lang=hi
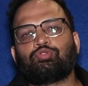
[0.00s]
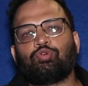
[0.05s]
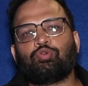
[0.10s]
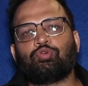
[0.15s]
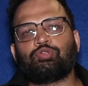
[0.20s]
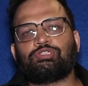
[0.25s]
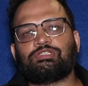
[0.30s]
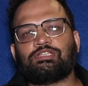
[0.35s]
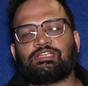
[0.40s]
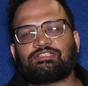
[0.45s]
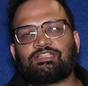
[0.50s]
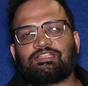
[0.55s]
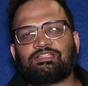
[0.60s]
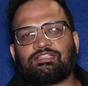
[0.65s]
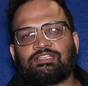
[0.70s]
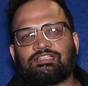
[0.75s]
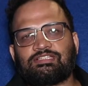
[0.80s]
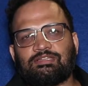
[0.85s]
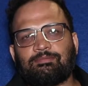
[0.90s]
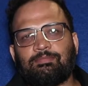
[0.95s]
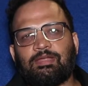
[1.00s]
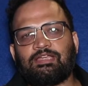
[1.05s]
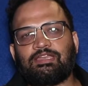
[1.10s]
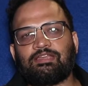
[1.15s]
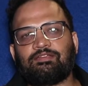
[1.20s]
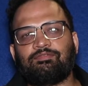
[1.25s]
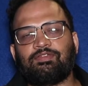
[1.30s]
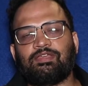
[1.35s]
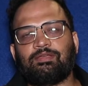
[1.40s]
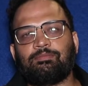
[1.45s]
तो जैसे
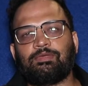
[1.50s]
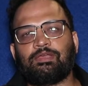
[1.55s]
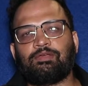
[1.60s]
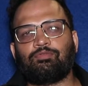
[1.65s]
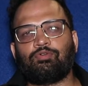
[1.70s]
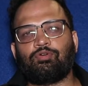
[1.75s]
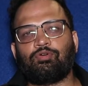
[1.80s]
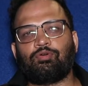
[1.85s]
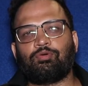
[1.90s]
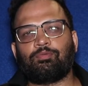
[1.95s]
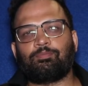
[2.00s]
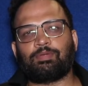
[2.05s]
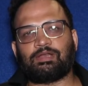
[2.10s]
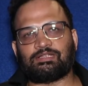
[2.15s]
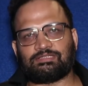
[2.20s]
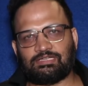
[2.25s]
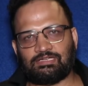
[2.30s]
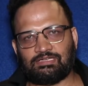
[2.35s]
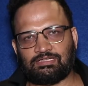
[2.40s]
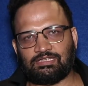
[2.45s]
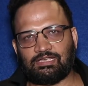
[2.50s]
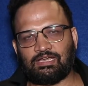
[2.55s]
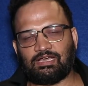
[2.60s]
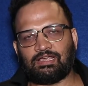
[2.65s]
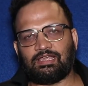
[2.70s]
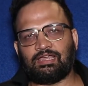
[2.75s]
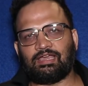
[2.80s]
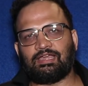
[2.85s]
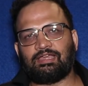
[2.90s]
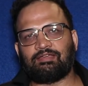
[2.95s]
सिस्टमेटिक वे में वो प्रेजेंट किया
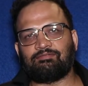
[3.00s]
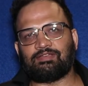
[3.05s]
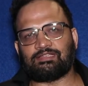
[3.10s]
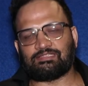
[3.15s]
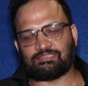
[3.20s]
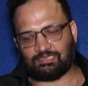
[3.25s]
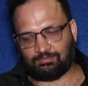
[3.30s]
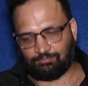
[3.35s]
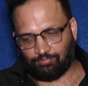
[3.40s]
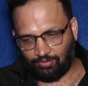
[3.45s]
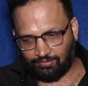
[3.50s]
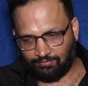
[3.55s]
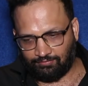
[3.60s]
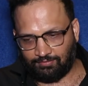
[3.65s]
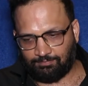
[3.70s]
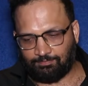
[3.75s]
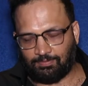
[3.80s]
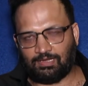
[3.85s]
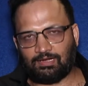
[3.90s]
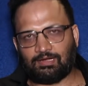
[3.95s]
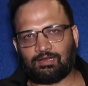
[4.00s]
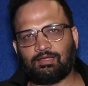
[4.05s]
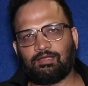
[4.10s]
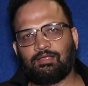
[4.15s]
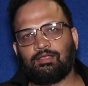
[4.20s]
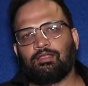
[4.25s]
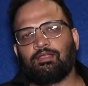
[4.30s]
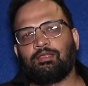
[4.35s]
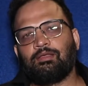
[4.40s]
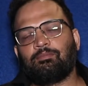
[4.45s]
गया है वैसे ही बॉलीवुड पार्क
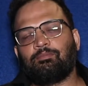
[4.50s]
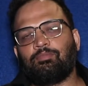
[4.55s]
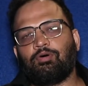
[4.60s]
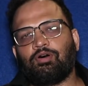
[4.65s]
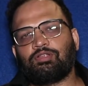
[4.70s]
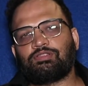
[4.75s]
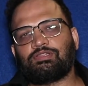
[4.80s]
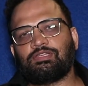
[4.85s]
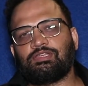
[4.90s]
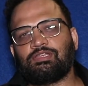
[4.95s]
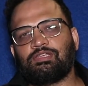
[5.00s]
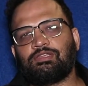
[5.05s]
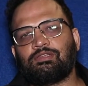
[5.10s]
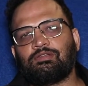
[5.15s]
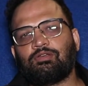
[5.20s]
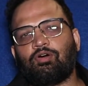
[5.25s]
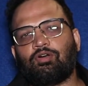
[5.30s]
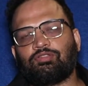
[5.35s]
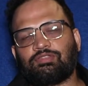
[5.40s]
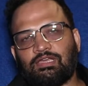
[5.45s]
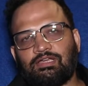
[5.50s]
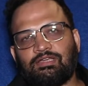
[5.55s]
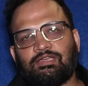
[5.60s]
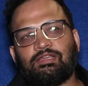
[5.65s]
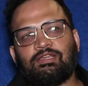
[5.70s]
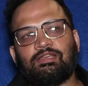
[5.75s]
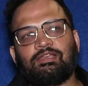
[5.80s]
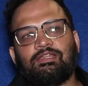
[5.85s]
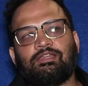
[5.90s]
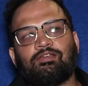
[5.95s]
बहुत ही
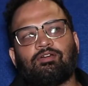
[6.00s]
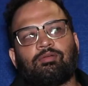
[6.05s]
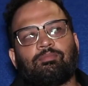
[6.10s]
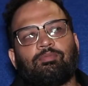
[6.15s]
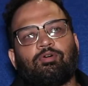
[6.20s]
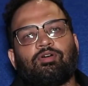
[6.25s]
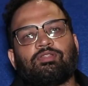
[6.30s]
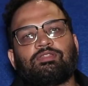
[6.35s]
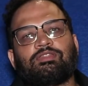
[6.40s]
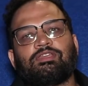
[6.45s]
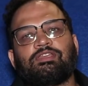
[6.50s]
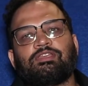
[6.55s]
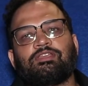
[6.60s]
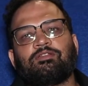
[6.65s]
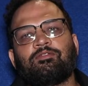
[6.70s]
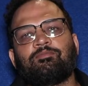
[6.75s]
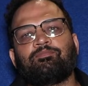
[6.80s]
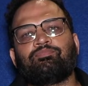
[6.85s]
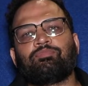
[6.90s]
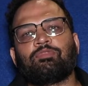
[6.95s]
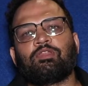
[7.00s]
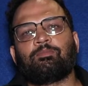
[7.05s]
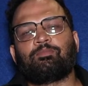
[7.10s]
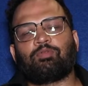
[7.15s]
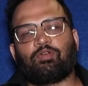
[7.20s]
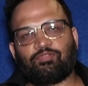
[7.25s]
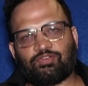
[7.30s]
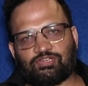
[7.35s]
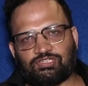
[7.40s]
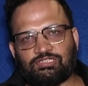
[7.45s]
ऑथेंटिकली और बहुत ही
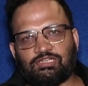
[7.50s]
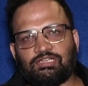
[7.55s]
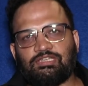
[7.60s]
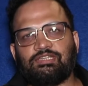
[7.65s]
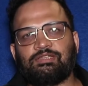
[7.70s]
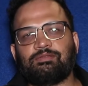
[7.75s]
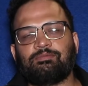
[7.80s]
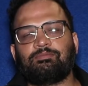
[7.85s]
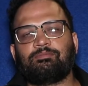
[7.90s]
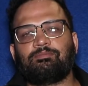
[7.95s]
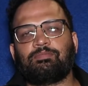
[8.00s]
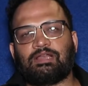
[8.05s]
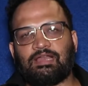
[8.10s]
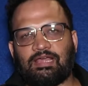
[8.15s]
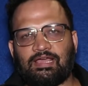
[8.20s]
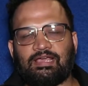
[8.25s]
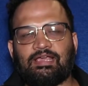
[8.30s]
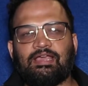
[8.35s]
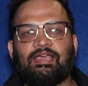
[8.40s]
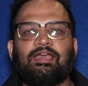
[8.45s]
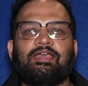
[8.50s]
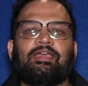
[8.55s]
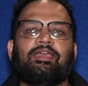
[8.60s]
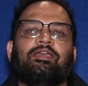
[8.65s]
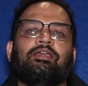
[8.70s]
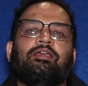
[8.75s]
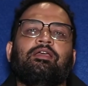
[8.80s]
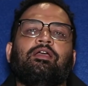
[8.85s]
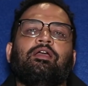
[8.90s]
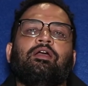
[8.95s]
प्रोफेशनली बनाया गया
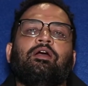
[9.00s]
है